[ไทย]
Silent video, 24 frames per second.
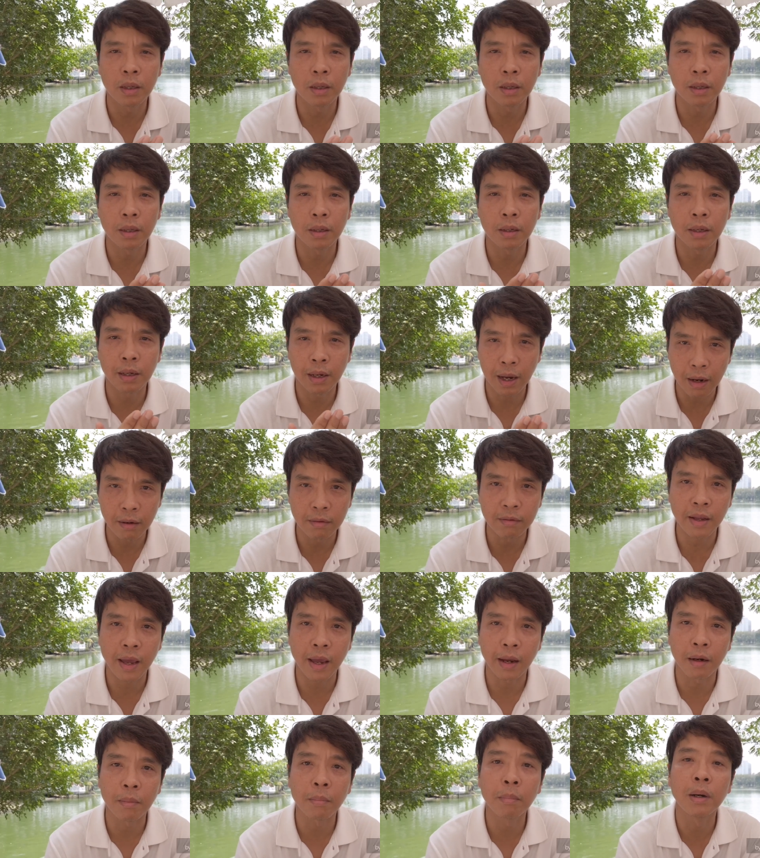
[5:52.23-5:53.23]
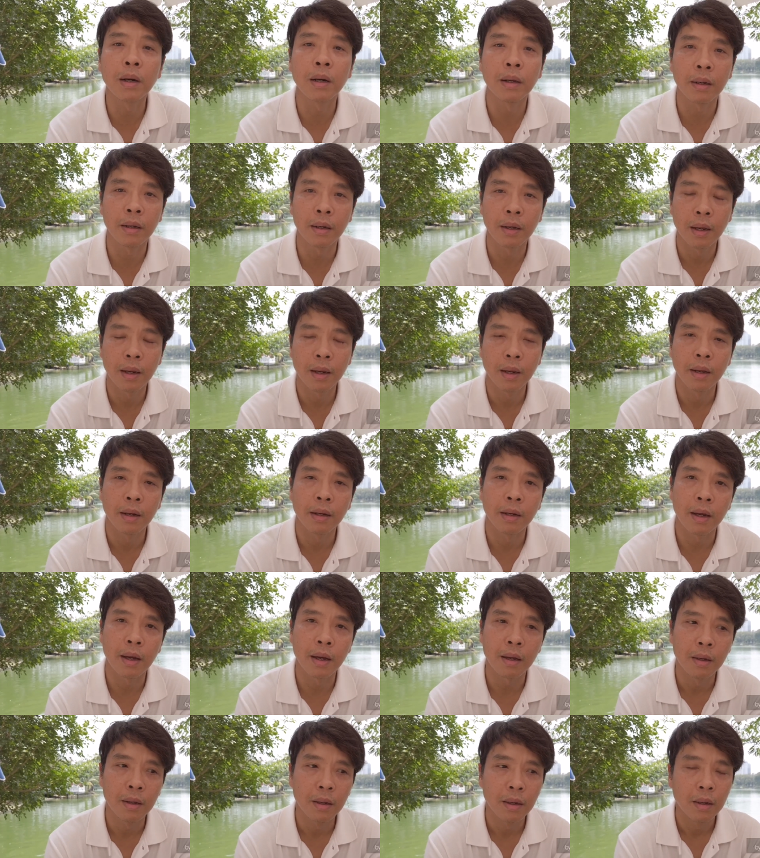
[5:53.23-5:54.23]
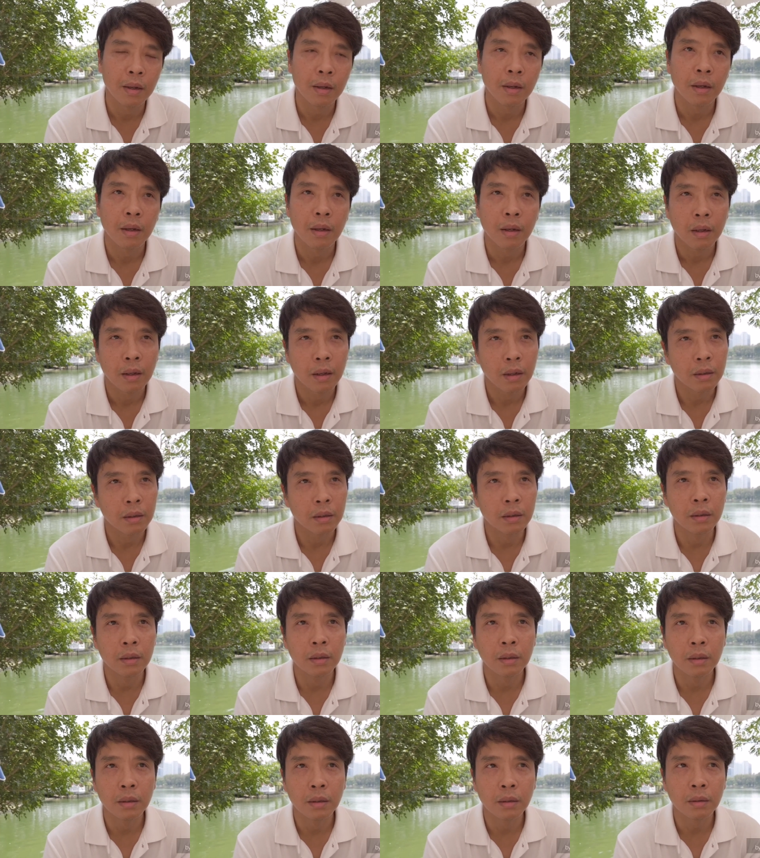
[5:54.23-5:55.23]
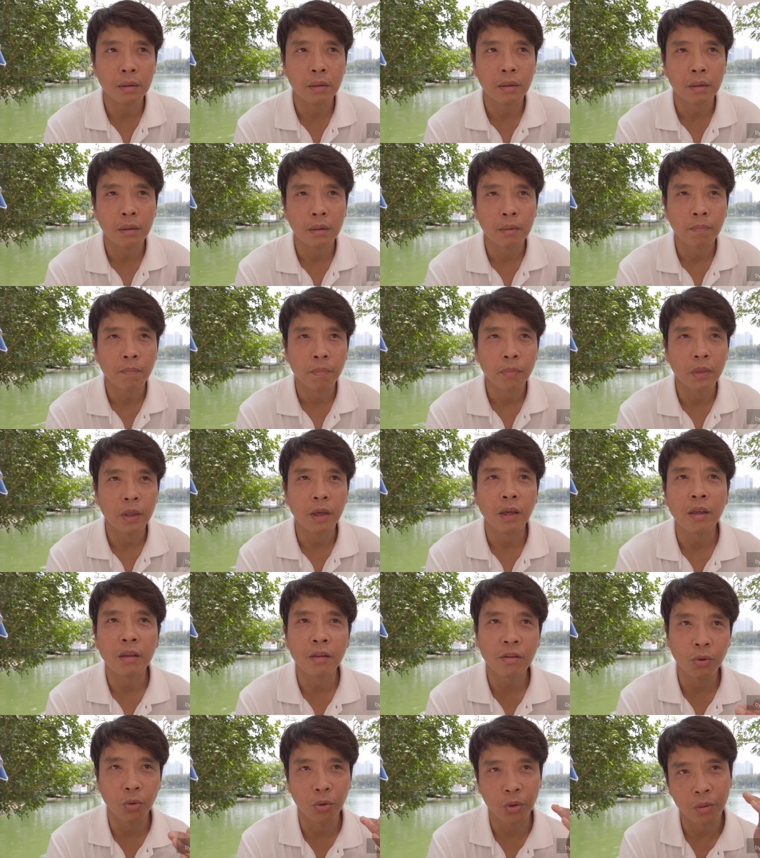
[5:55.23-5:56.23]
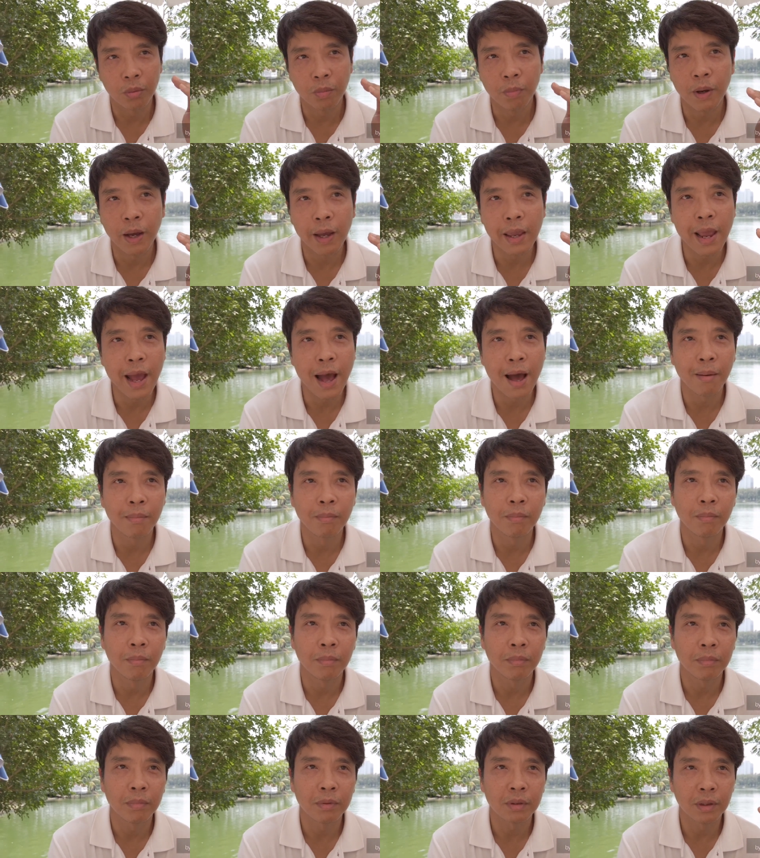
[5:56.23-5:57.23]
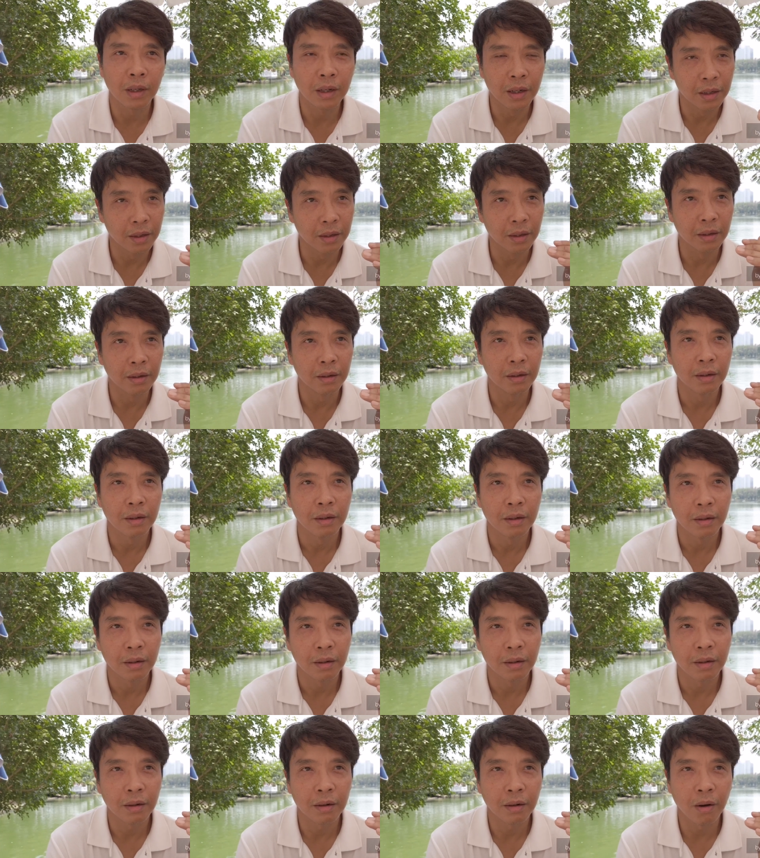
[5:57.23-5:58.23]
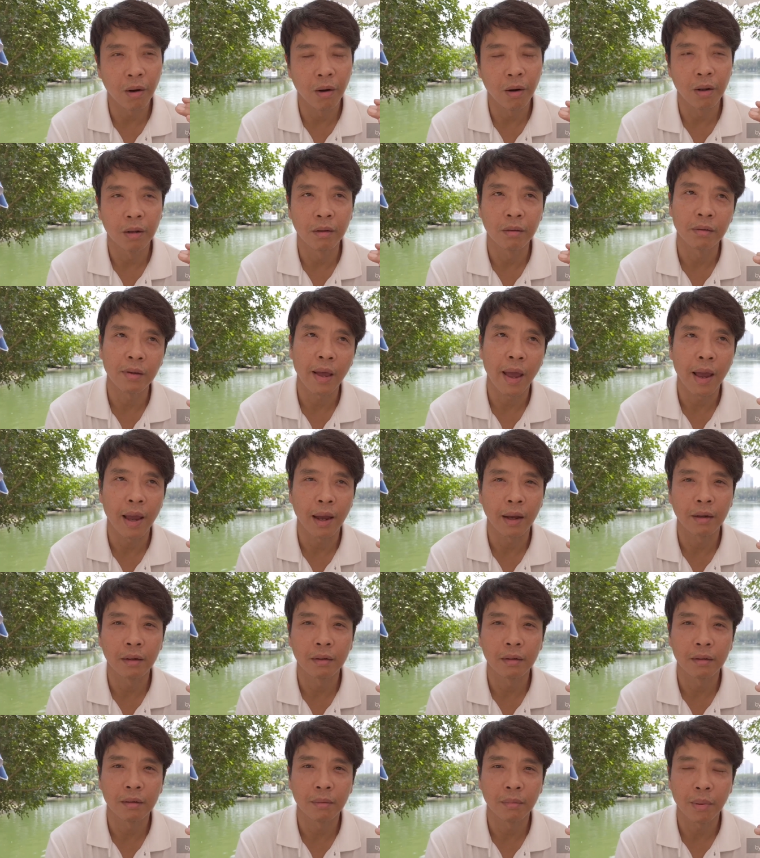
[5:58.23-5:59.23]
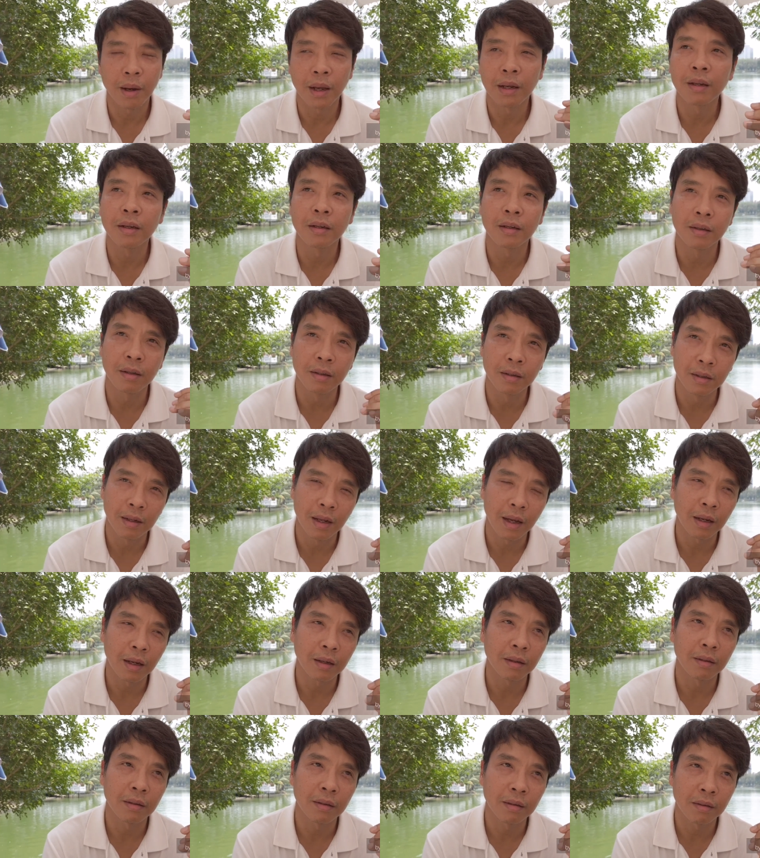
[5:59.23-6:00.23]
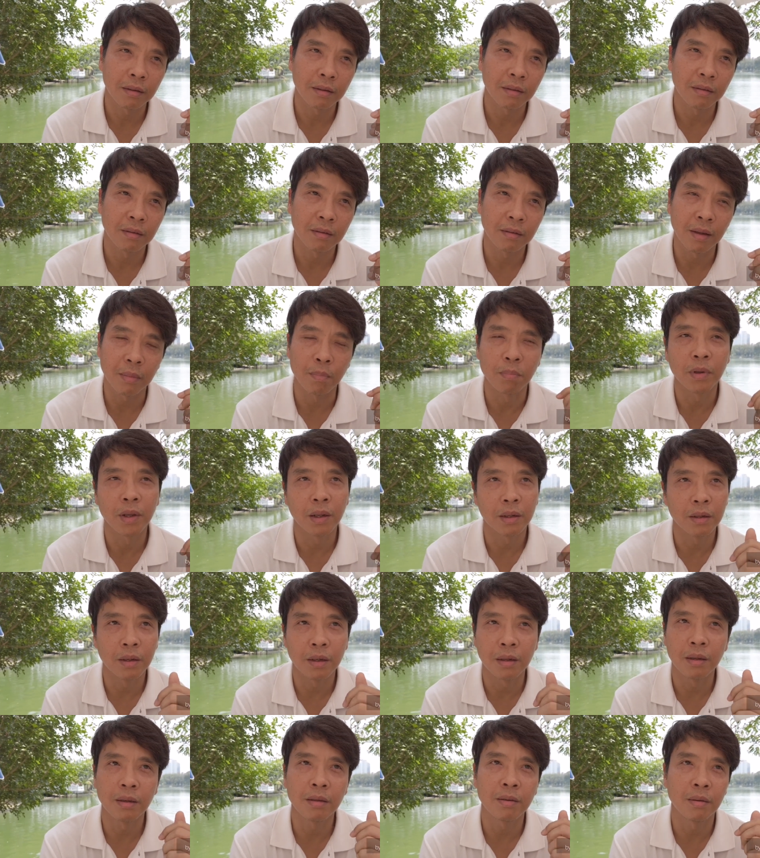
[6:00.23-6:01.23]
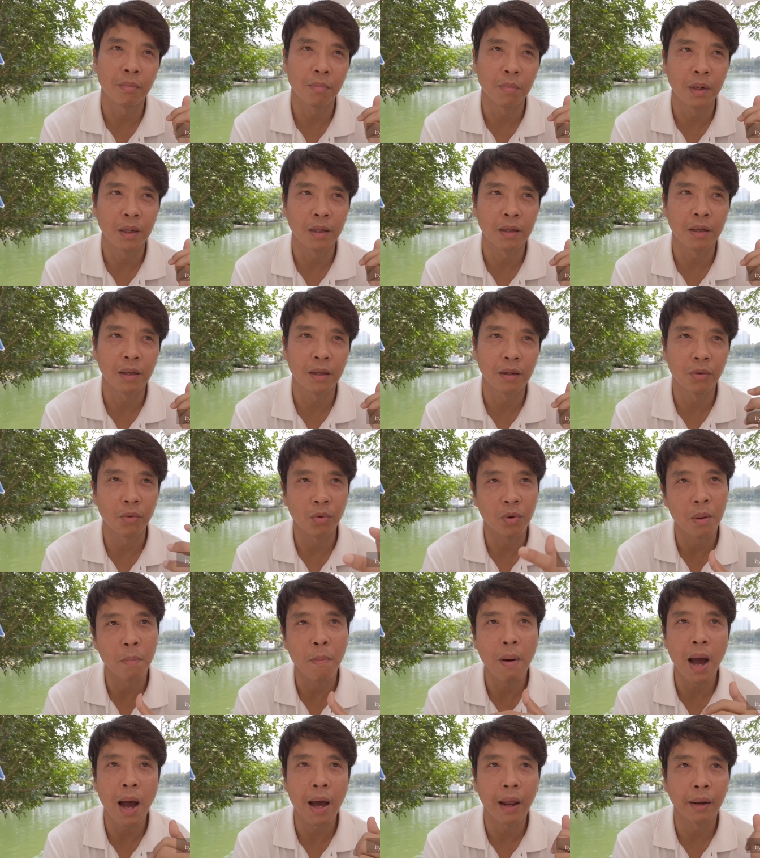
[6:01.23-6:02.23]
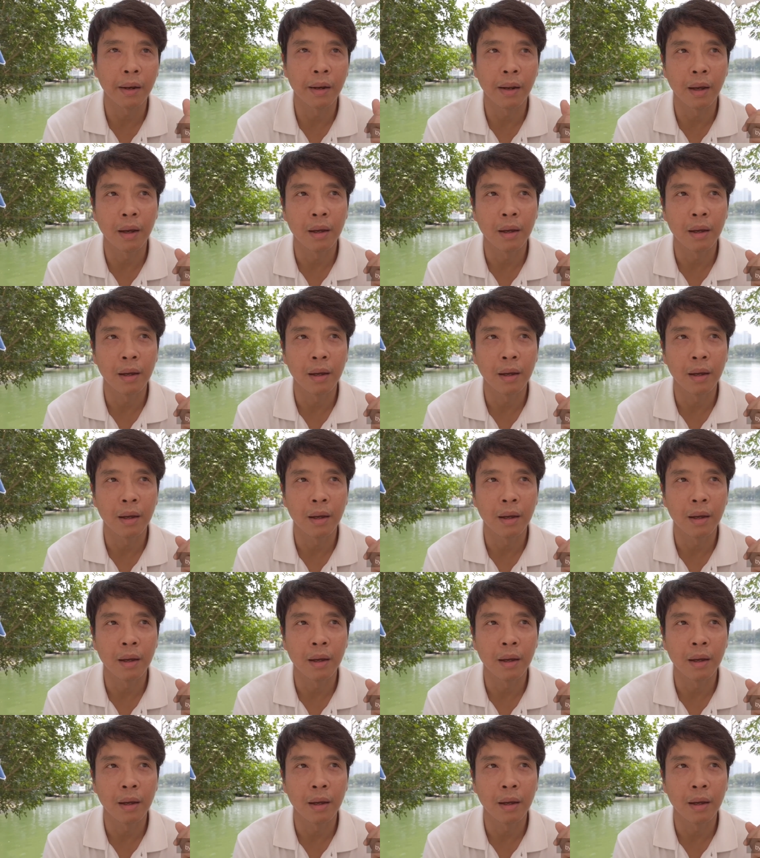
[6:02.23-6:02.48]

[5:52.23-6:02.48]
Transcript: ที่ที่กันแสงน้ำเงินนะคือดีที่สุดพยายามตื่นก่อนแสงพระอาทิตย์ขึ้นนะับ 10 นาที 20 นาทีอยู่ในบ้าน